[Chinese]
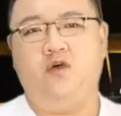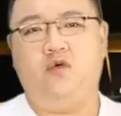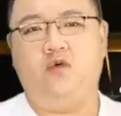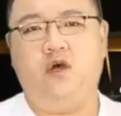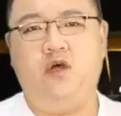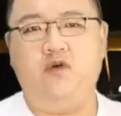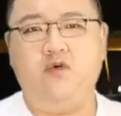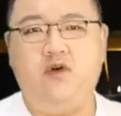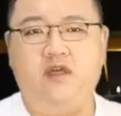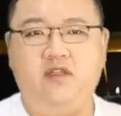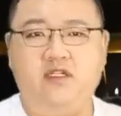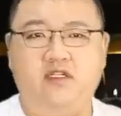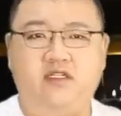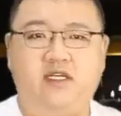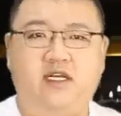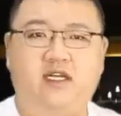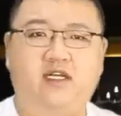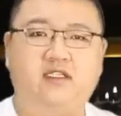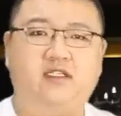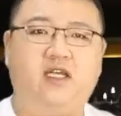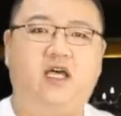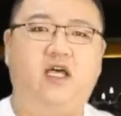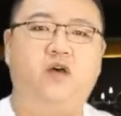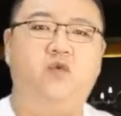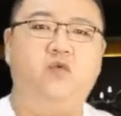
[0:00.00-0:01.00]
官员的这
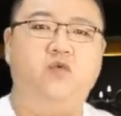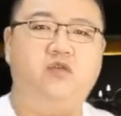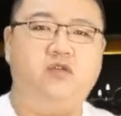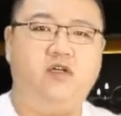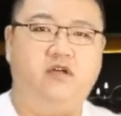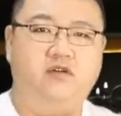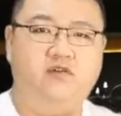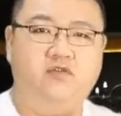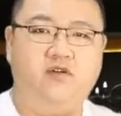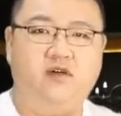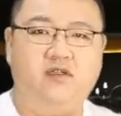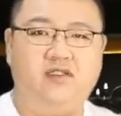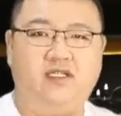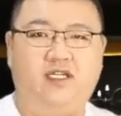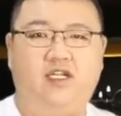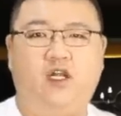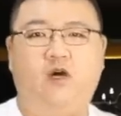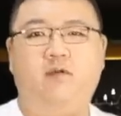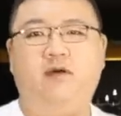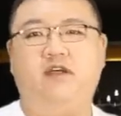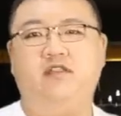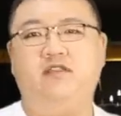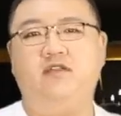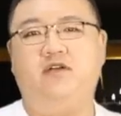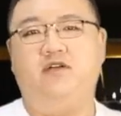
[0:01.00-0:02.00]
个贪污成风呢，
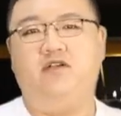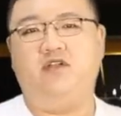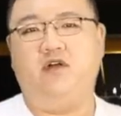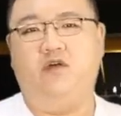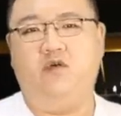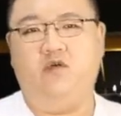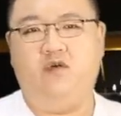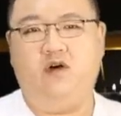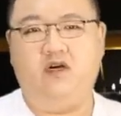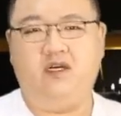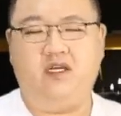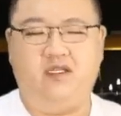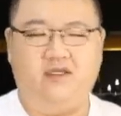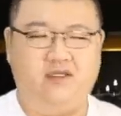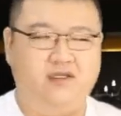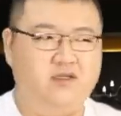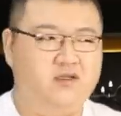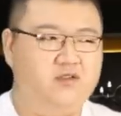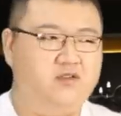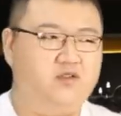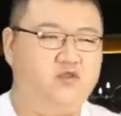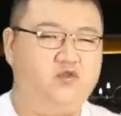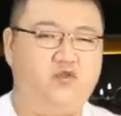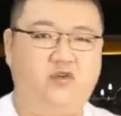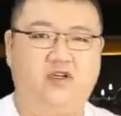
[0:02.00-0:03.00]
老百姓生活肯
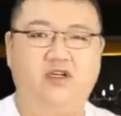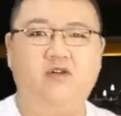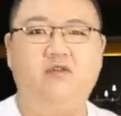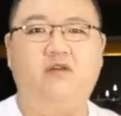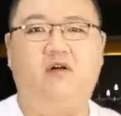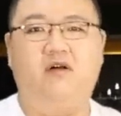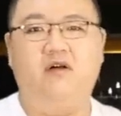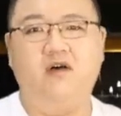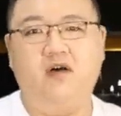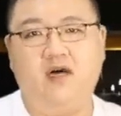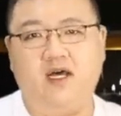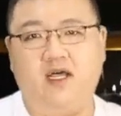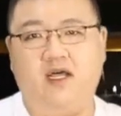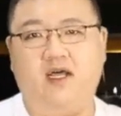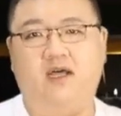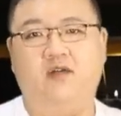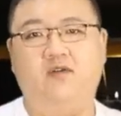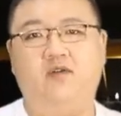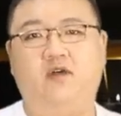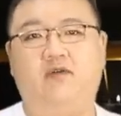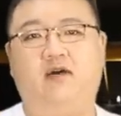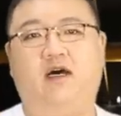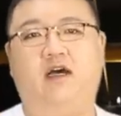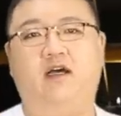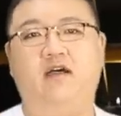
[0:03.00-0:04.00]
定是水深火热呀，
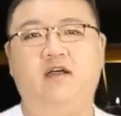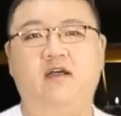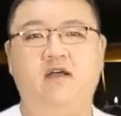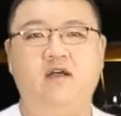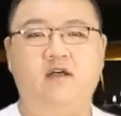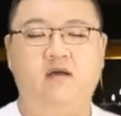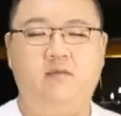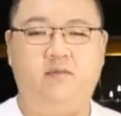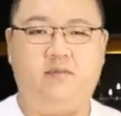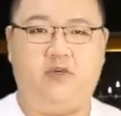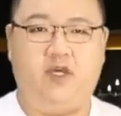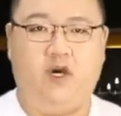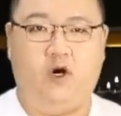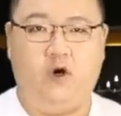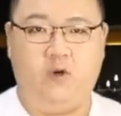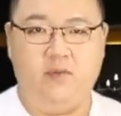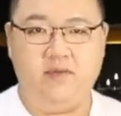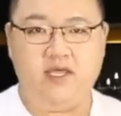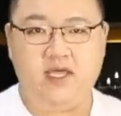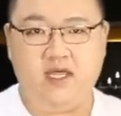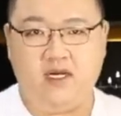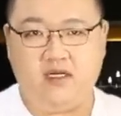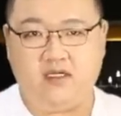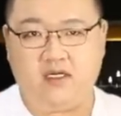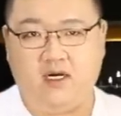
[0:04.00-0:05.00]
对吧？表
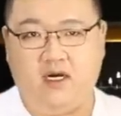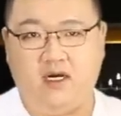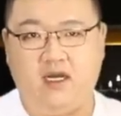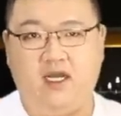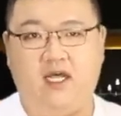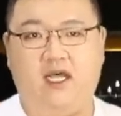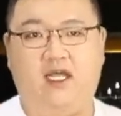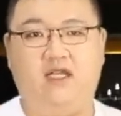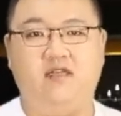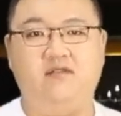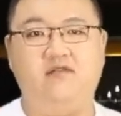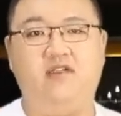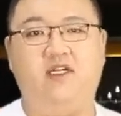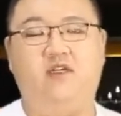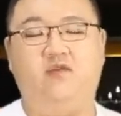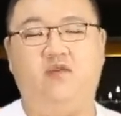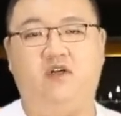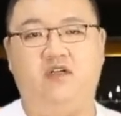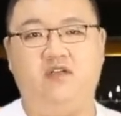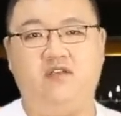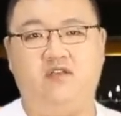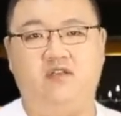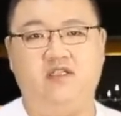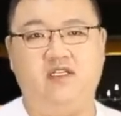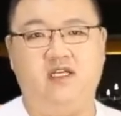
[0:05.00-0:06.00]
面上看这
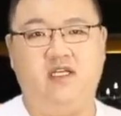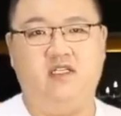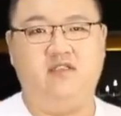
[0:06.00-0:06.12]
段时